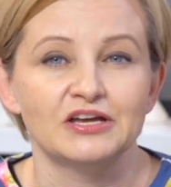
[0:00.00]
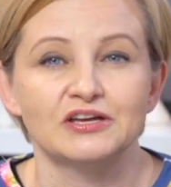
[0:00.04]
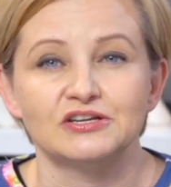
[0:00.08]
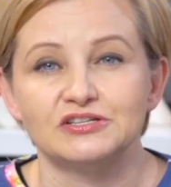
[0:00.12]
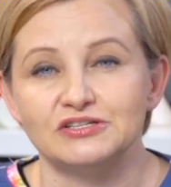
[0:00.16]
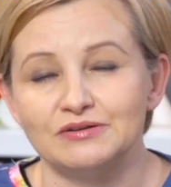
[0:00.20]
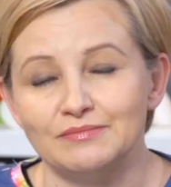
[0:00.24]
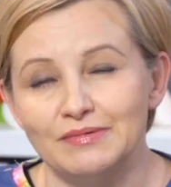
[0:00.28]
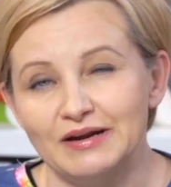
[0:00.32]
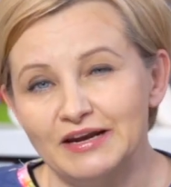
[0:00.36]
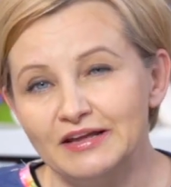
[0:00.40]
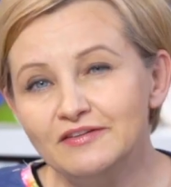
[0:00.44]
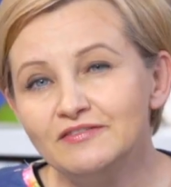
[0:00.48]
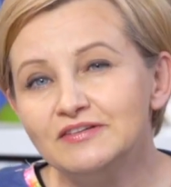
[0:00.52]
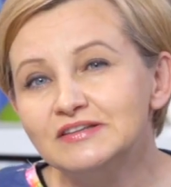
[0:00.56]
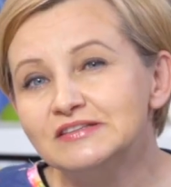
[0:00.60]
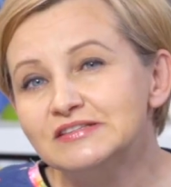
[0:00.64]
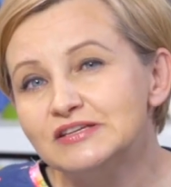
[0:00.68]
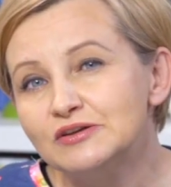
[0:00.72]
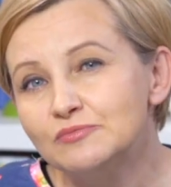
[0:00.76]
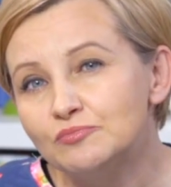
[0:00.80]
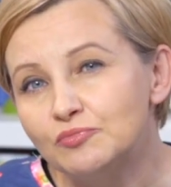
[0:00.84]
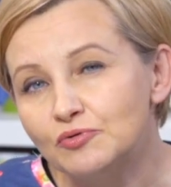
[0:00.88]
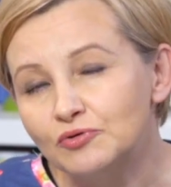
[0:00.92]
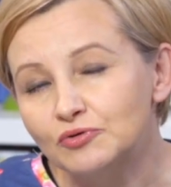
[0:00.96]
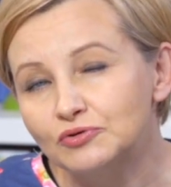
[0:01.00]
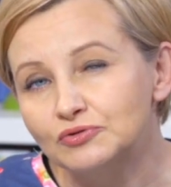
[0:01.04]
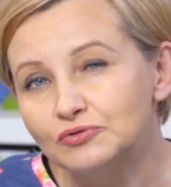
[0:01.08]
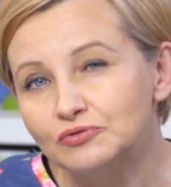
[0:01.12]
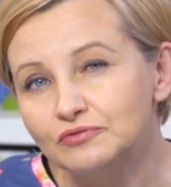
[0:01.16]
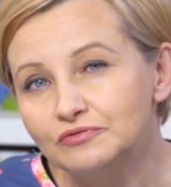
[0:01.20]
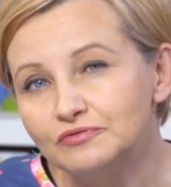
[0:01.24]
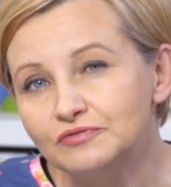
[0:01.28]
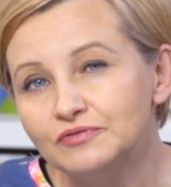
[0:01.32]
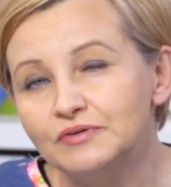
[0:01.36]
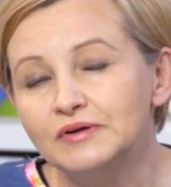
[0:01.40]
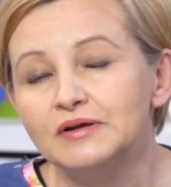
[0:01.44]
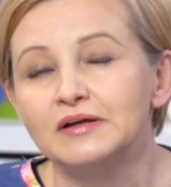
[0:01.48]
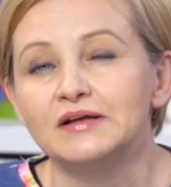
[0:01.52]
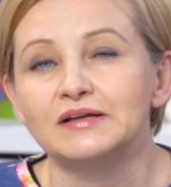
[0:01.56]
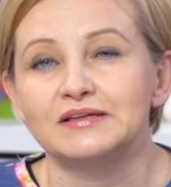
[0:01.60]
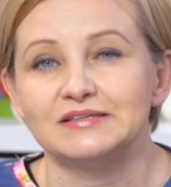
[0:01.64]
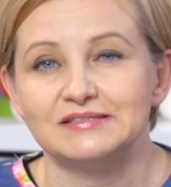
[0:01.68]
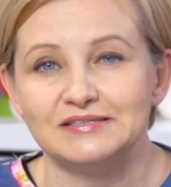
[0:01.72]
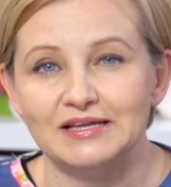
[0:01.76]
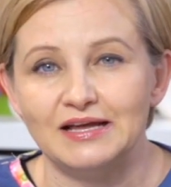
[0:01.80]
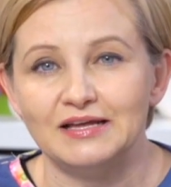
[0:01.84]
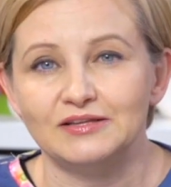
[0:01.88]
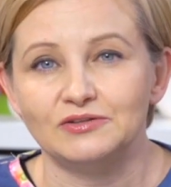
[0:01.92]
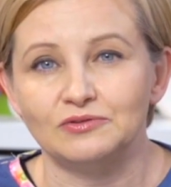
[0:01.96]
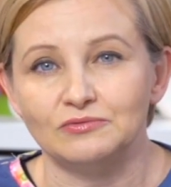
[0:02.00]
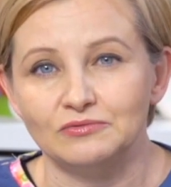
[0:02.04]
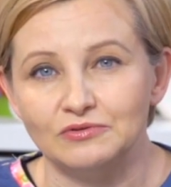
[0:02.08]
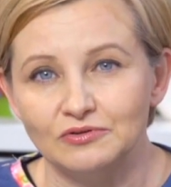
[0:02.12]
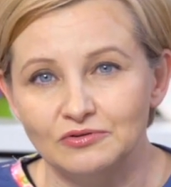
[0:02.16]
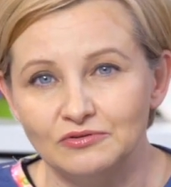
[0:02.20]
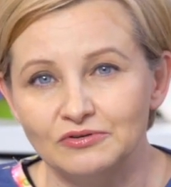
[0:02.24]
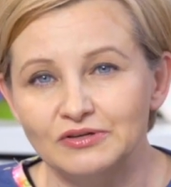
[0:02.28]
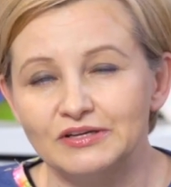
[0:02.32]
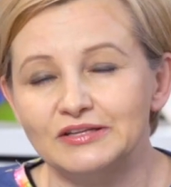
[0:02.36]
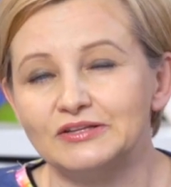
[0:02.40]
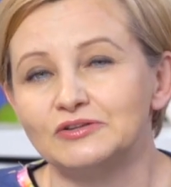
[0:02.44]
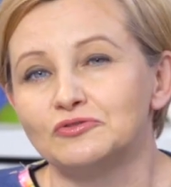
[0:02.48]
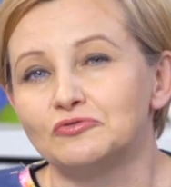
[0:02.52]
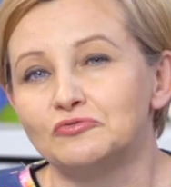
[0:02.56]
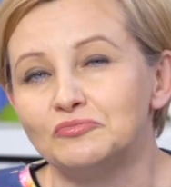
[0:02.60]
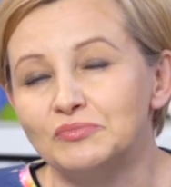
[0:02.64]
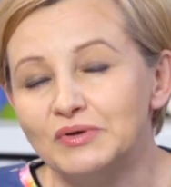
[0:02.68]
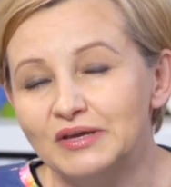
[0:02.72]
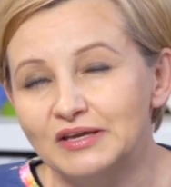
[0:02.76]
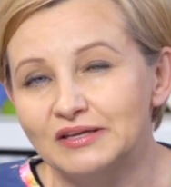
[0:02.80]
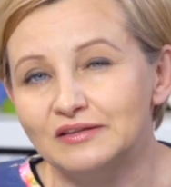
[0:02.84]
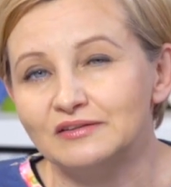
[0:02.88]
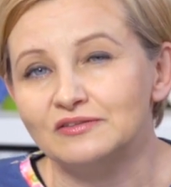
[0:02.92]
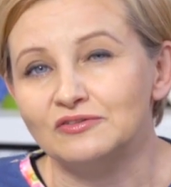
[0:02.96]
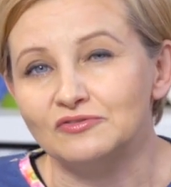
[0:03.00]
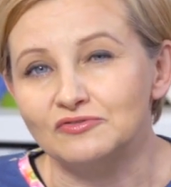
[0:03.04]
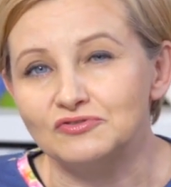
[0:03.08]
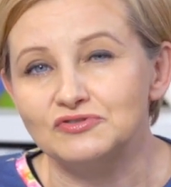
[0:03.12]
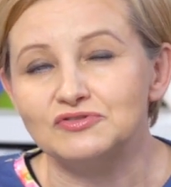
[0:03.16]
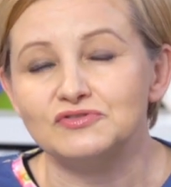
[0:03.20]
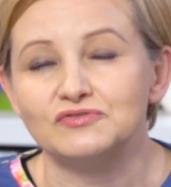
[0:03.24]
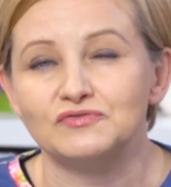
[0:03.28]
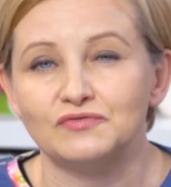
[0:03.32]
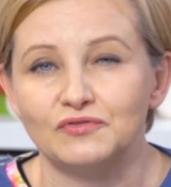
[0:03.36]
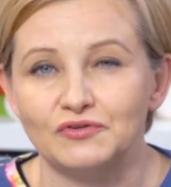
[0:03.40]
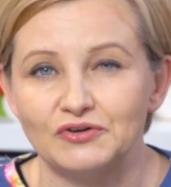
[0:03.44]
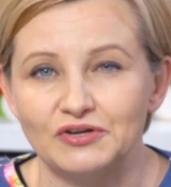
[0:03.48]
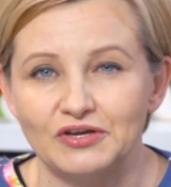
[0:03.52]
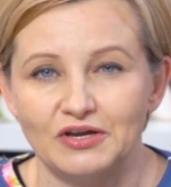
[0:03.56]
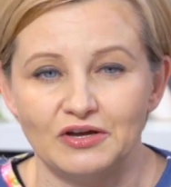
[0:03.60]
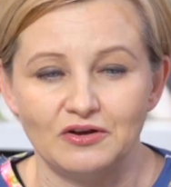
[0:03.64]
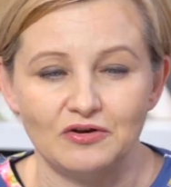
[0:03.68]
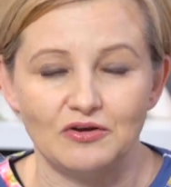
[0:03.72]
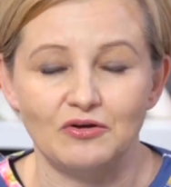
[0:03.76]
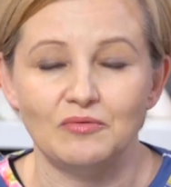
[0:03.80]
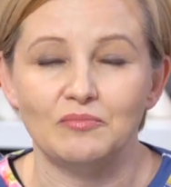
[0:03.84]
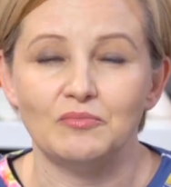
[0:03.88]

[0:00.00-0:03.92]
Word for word: że ma najwięcej punktów za tą konkretną umiejętność swojego